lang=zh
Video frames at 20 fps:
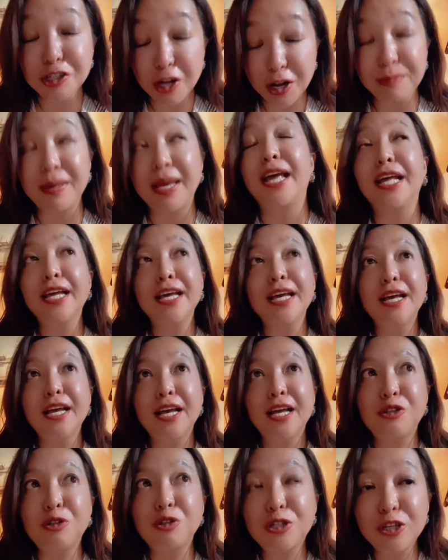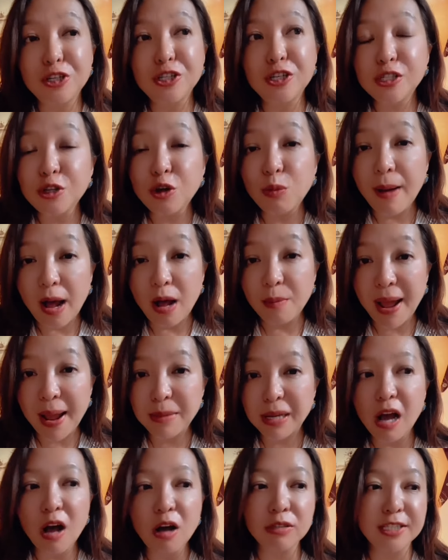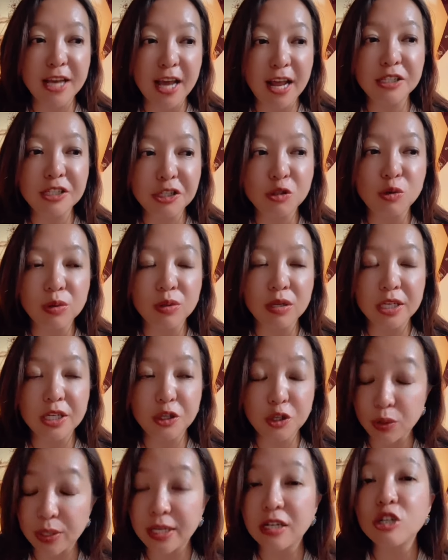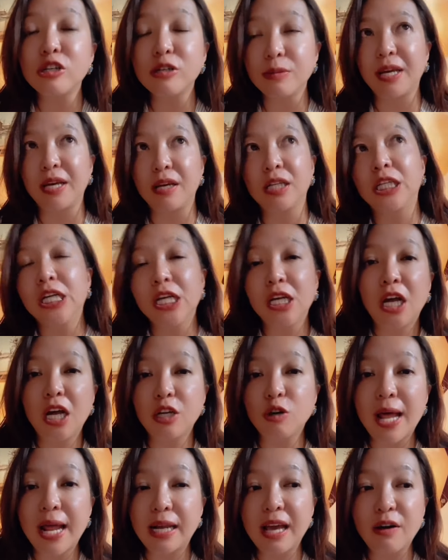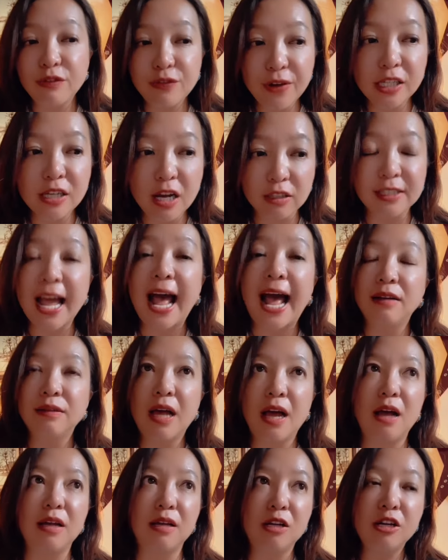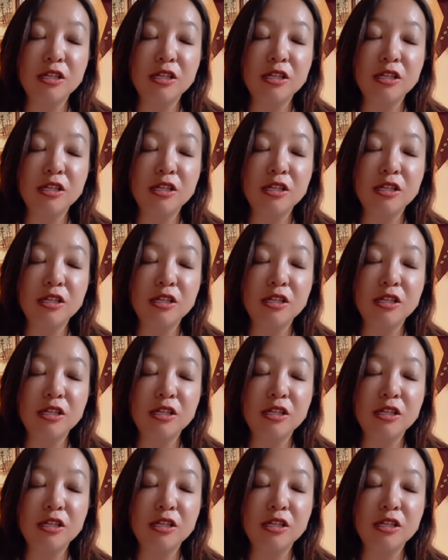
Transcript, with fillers: 上面就是热搜榜排名靠前，其中的有一个视频，呃，浏览量非常大啊。